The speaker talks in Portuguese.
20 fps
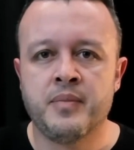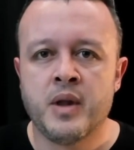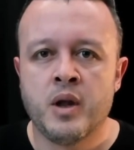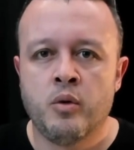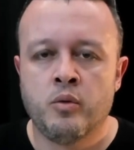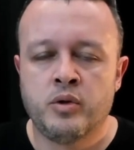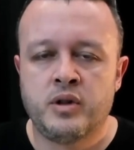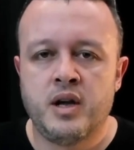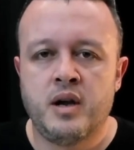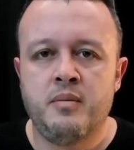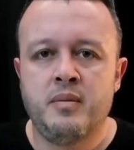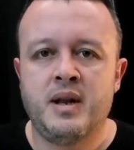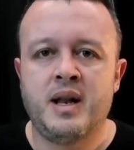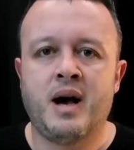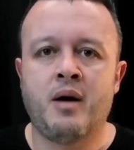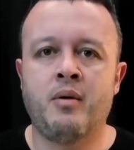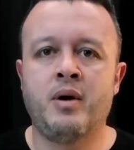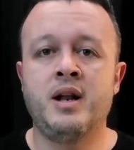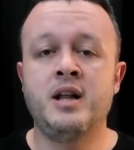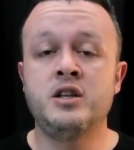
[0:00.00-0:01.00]
um
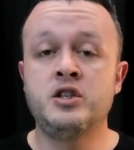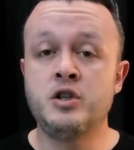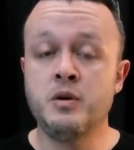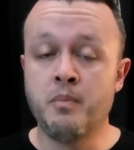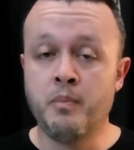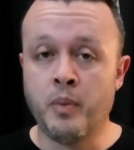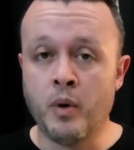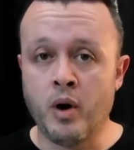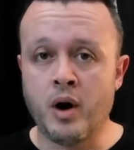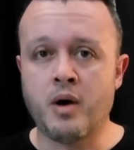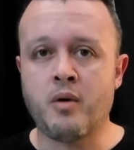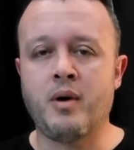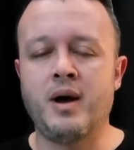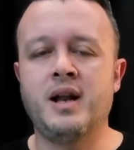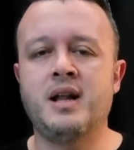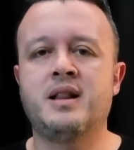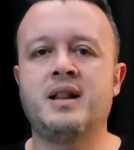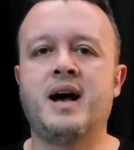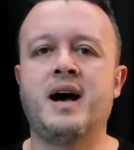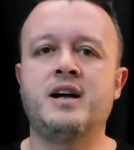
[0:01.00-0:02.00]
terminal ali de boa
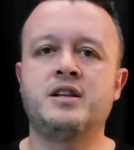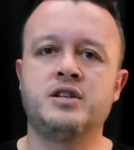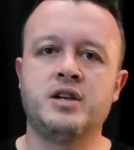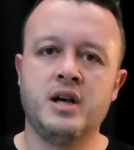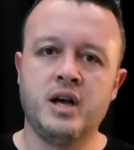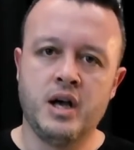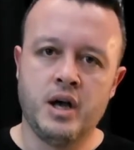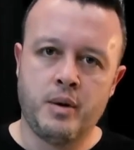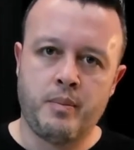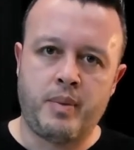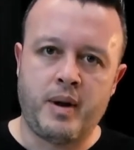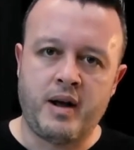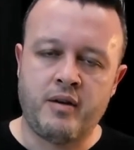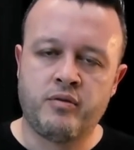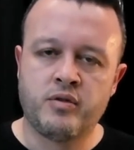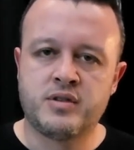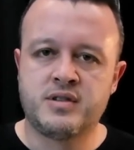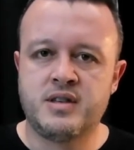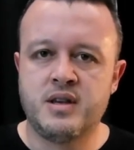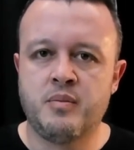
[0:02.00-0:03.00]
qualidade para
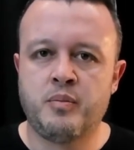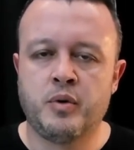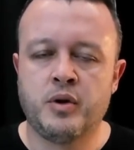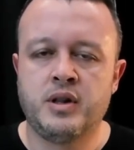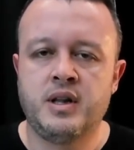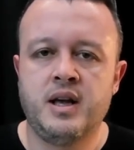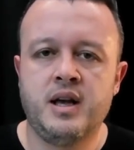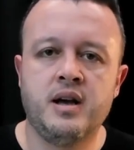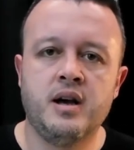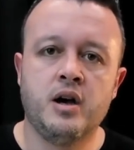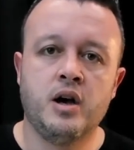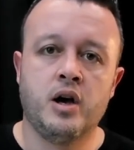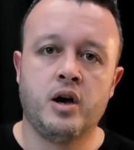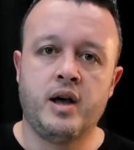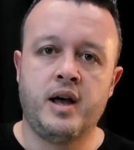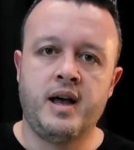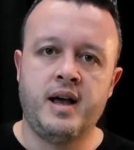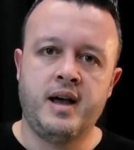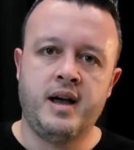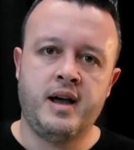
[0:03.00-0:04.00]
você poder
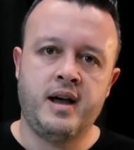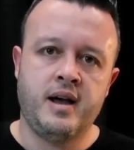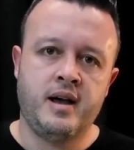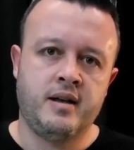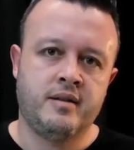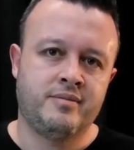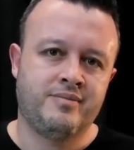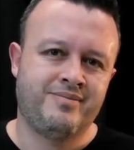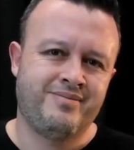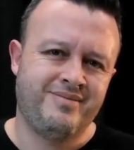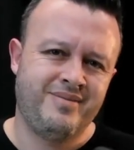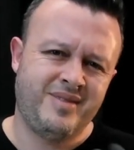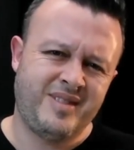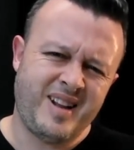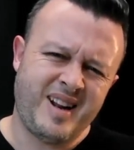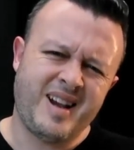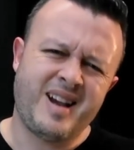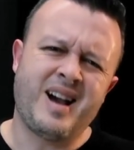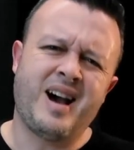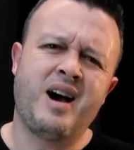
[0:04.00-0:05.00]
é,
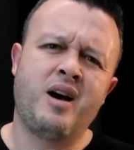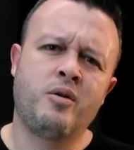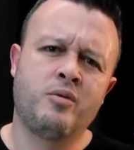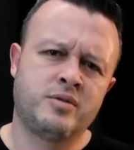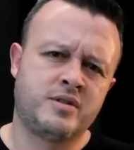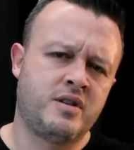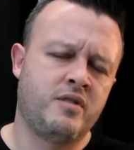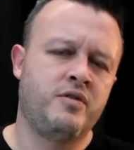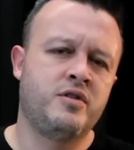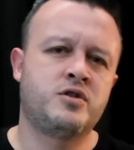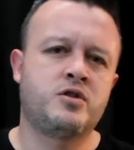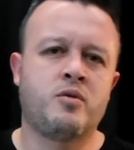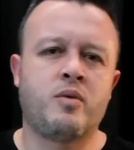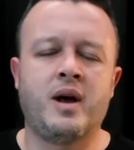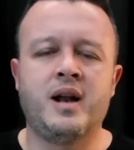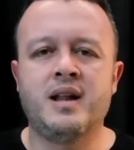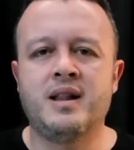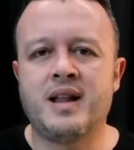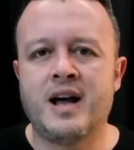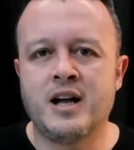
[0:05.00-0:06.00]
entregar um serviço de
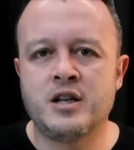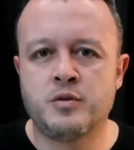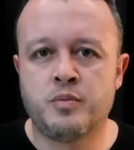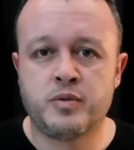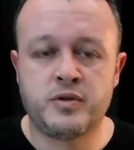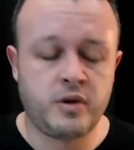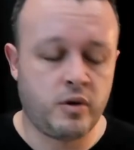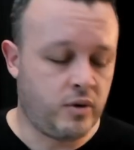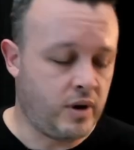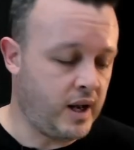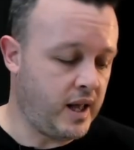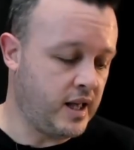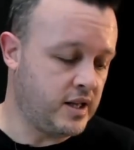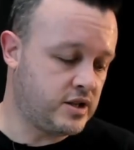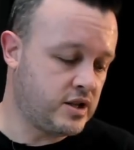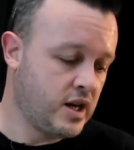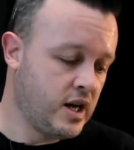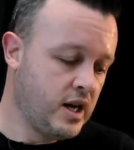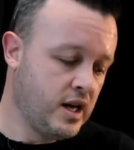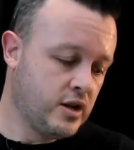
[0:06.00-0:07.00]
qualidade para o seu
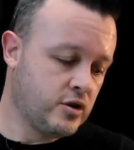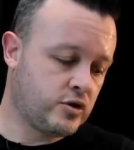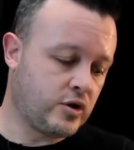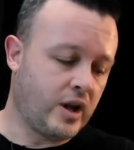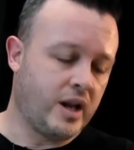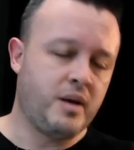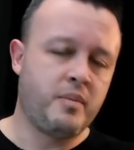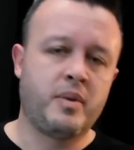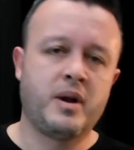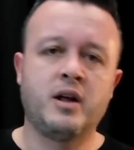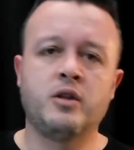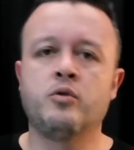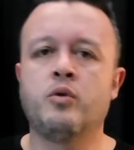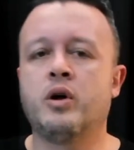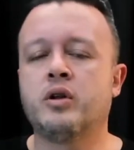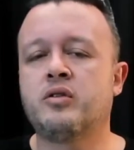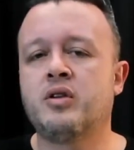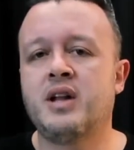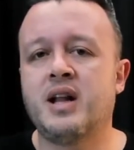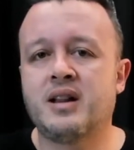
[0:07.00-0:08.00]
cliente. Só lembrando
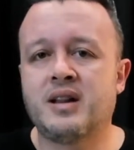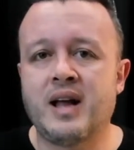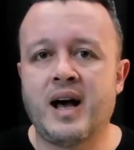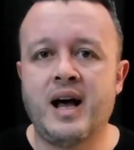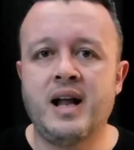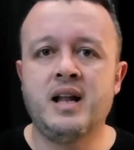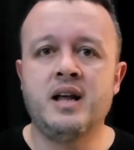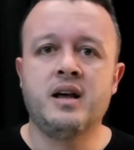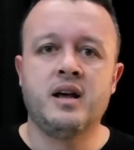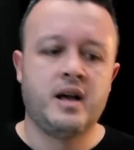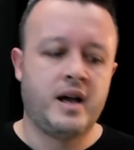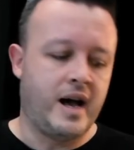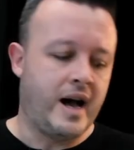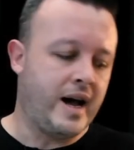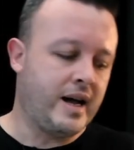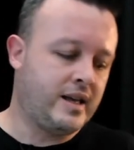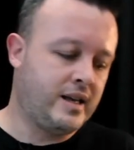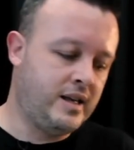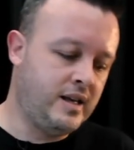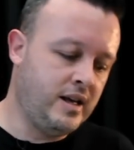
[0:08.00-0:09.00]
outro detalhe,
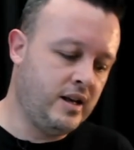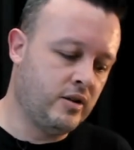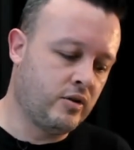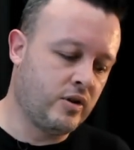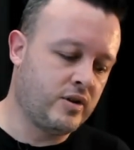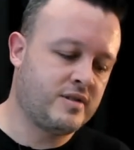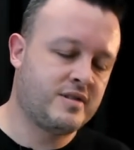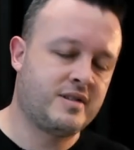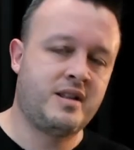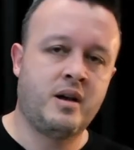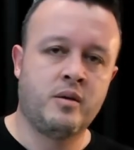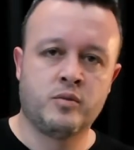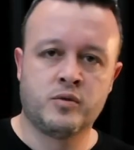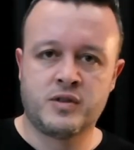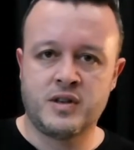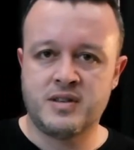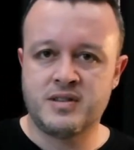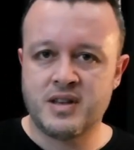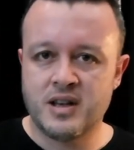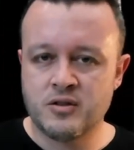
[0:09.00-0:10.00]
aqui nós temos
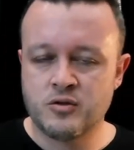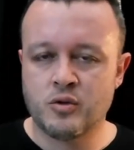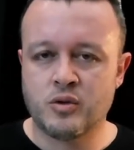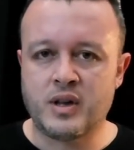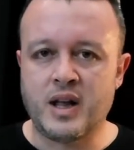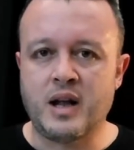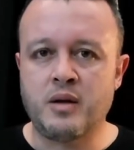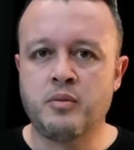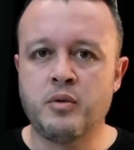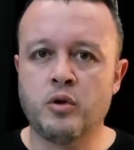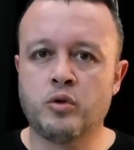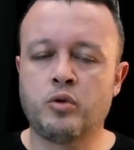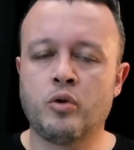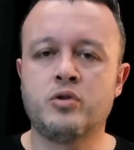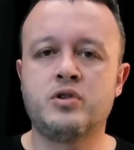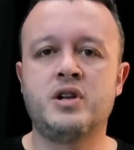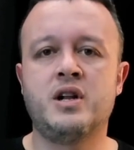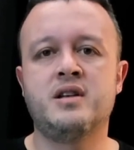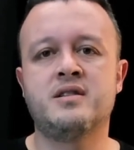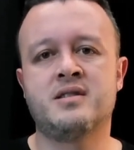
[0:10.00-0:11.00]
esse resultado que eu estou
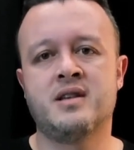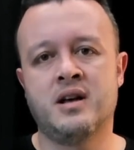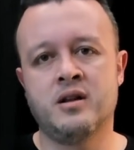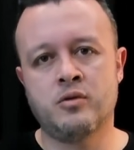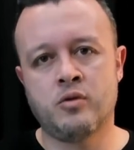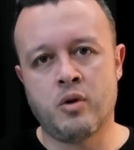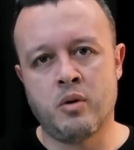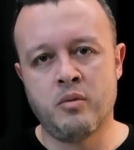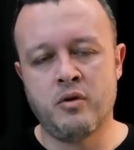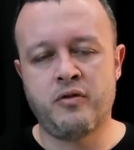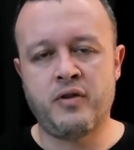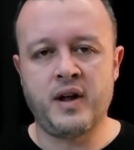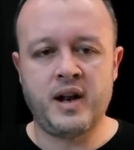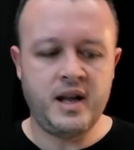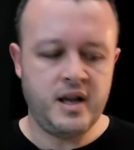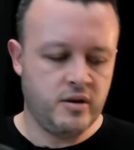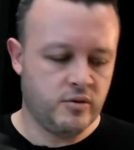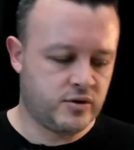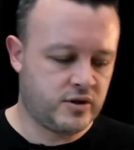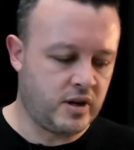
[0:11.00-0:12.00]
utilizando, como eu
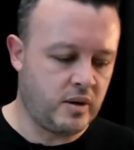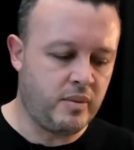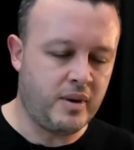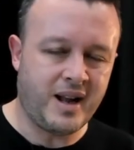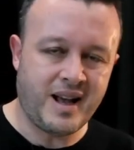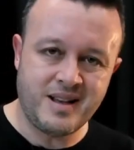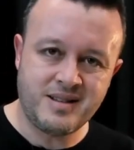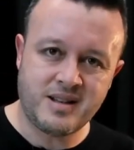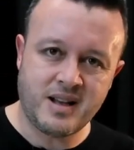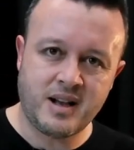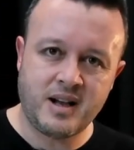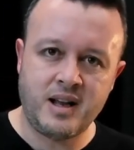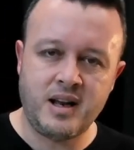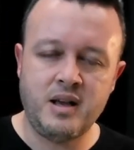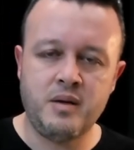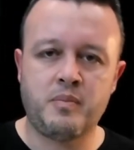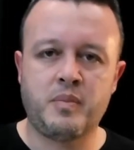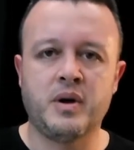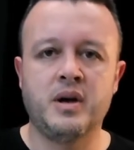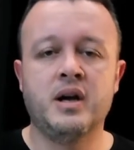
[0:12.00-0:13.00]
falei, os terminais da
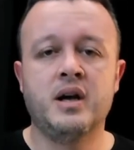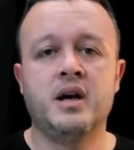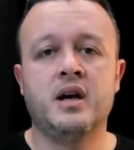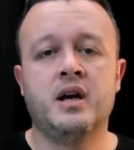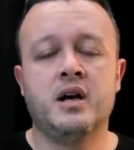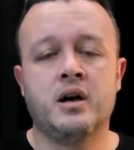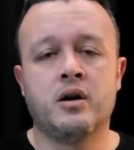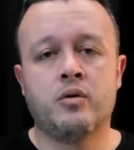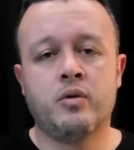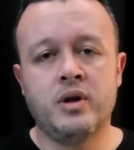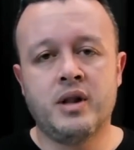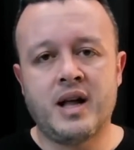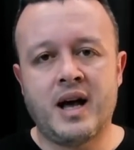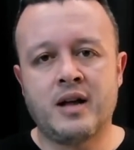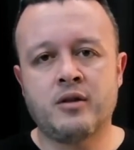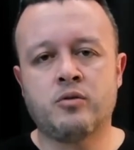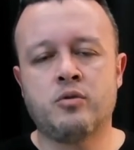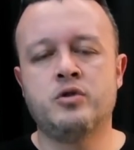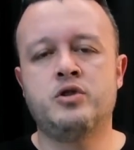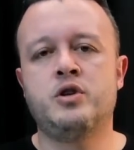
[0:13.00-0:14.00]
Crimper. Cuidado
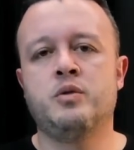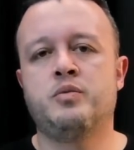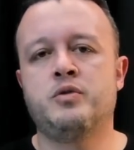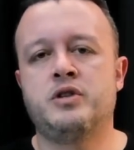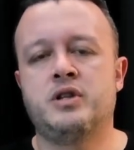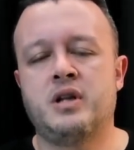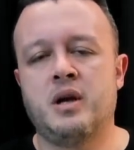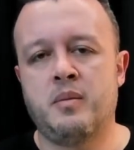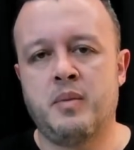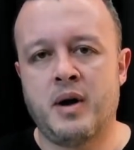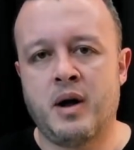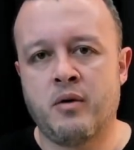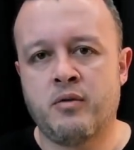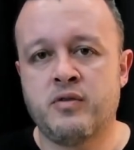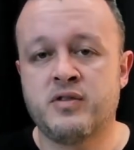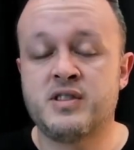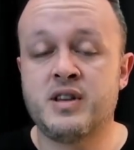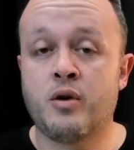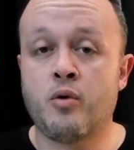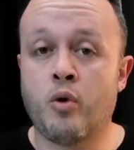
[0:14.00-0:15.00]
com o tipo de terminal que
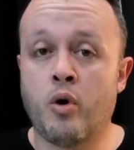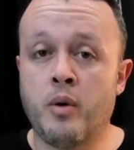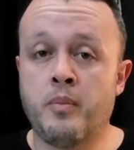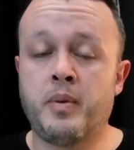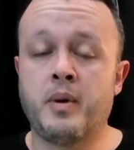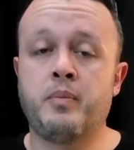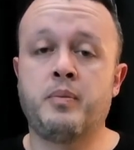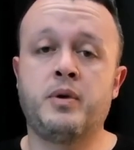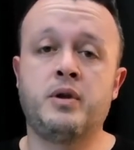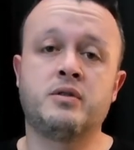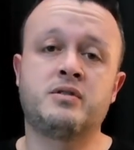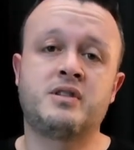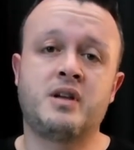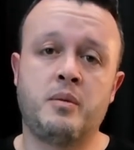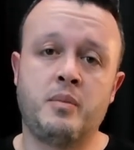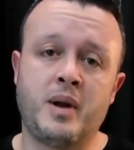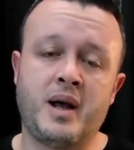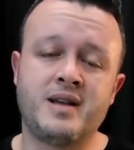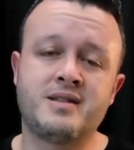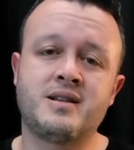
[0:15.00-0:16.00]
você compra, porque os
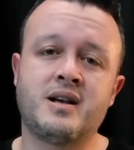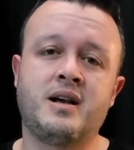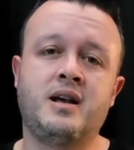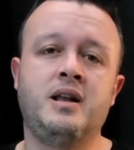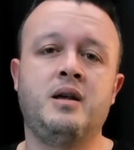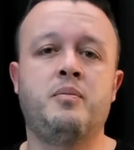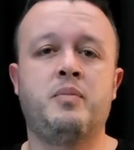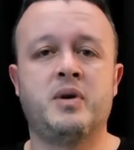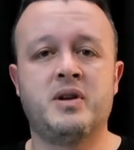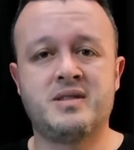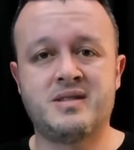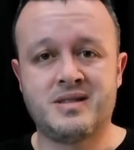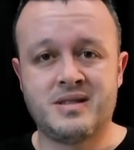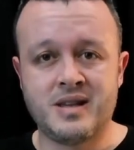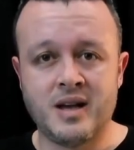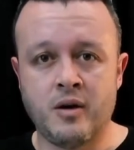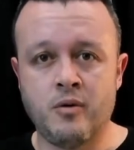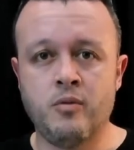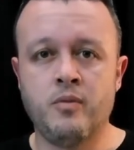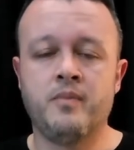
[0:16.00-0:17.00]
terminais da Crimper
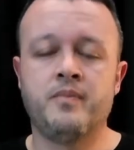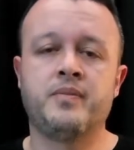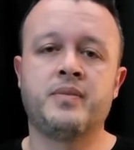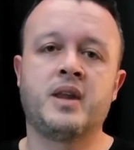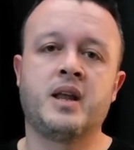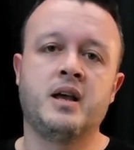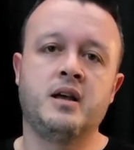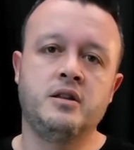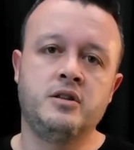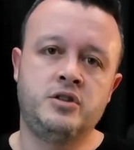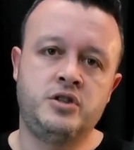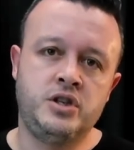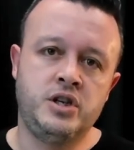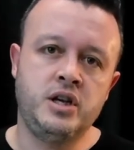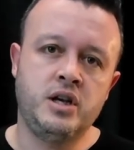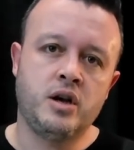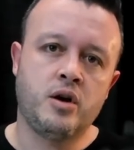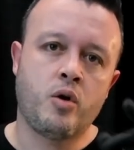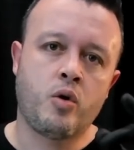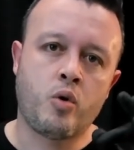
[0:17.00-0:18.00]
são
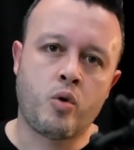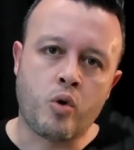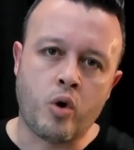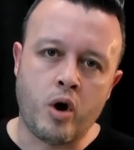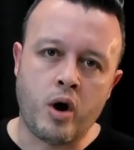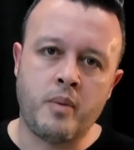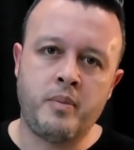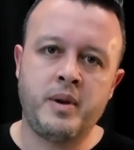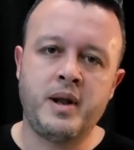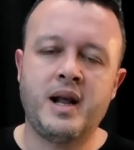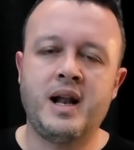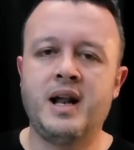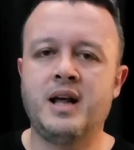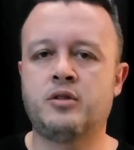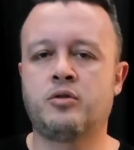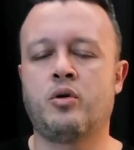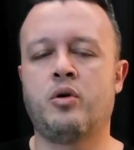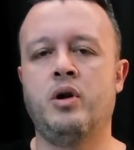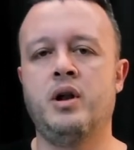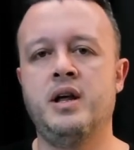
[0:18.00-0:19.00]
de cobre
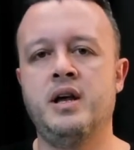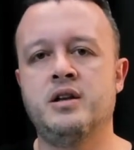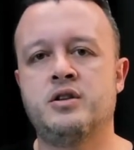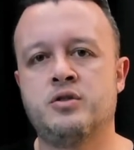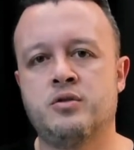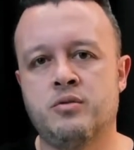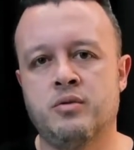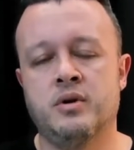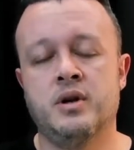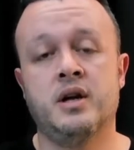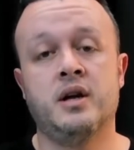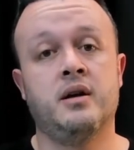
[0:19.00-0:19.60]
eletrolítico.